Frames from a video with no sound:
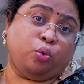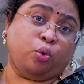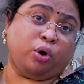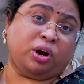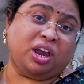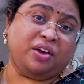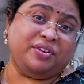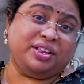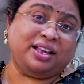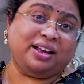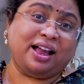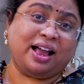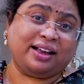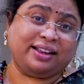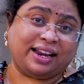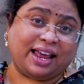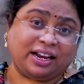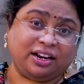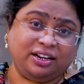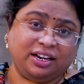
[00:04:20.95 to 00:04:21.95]
ఒకే విధంగా
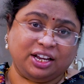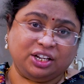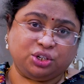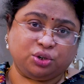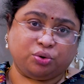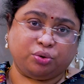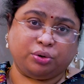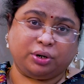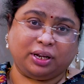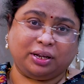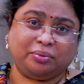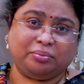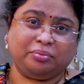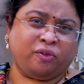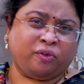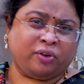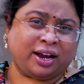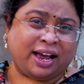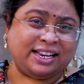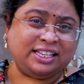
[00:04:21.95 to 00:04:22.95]
జ్ఞానం నేర్చుకుంటే
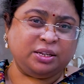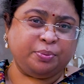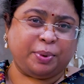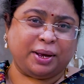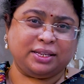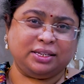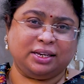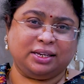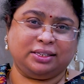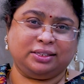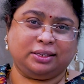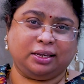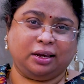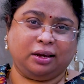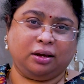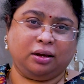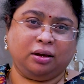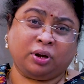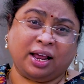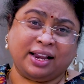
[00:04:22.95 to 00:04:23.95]
కలిసి పనిచేస్తే
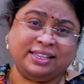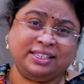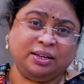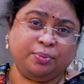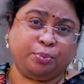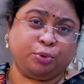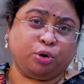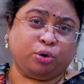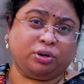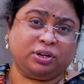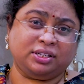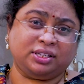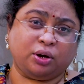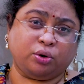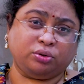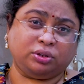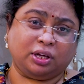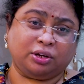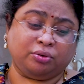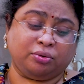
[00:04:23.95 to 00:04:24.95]
కలిసి ప్రోగ్రెస్
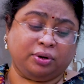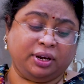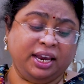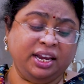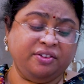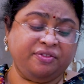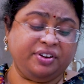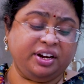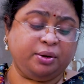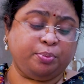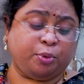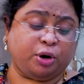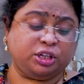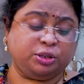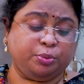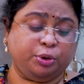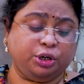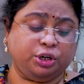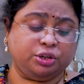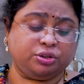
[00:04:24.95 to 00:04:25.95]
అవుతారు ఇన్ఫినిట్
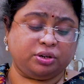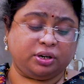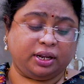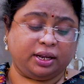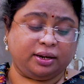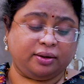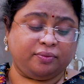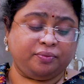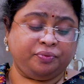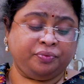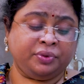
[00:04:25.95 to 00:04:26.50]
పాసిబిలిటీస్ ఉన్నాయని